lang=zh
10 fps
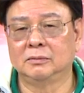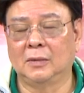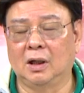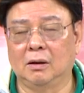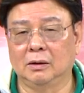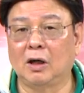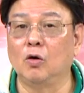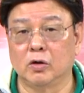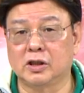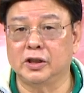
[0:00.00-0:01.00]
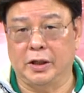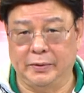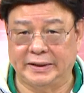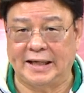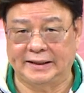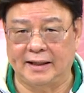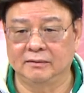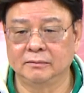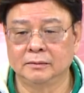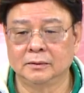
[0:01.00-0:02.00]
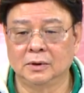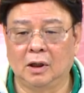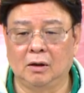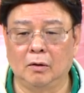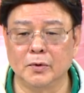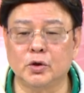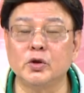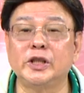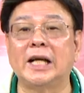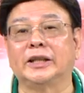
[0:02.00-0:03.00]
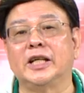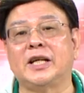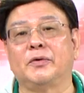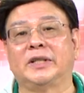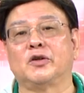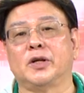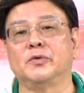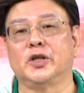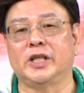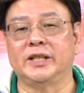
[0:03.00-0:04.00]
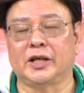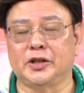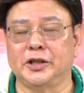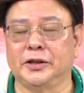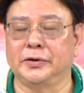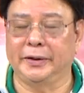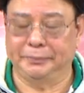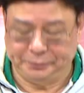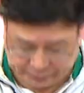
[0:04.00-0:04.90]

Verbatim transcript: 哦，那我自己也会带单。好，我们休息一下，等一下再回到节目的现场。谢谢各位。